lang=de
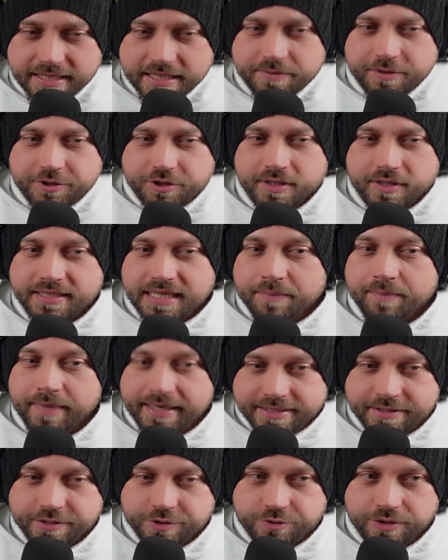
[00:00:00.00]
das wird schon sehr
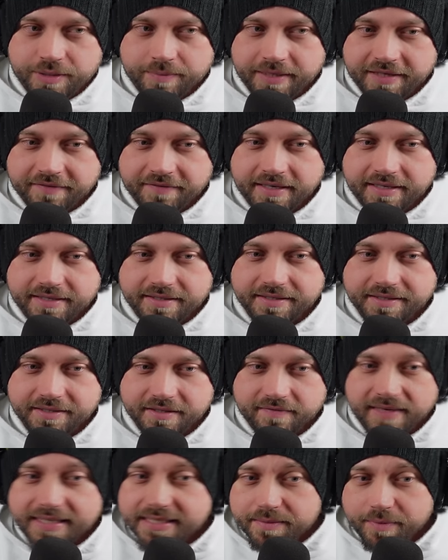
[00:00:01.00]
mainstreamig werden
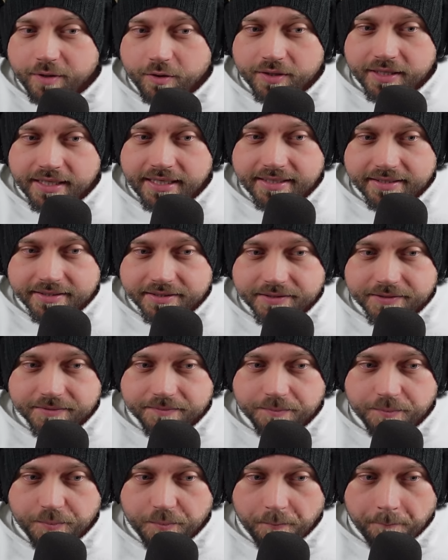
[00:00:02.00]
hier, was aber okay
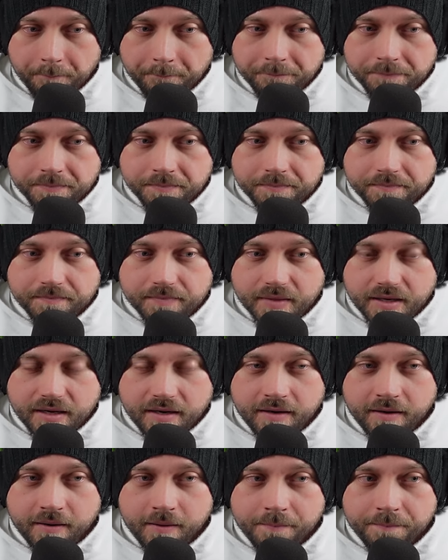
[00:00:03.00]
ist.
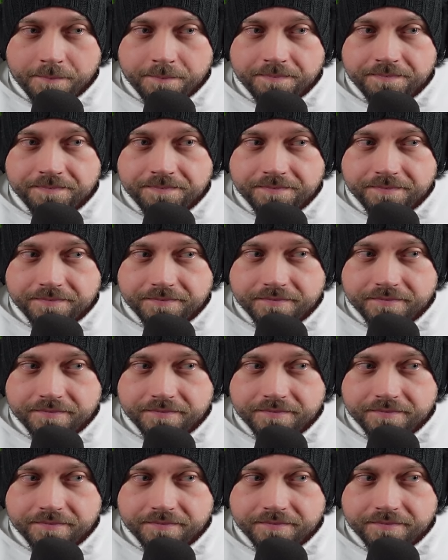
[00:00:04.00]
Ähm,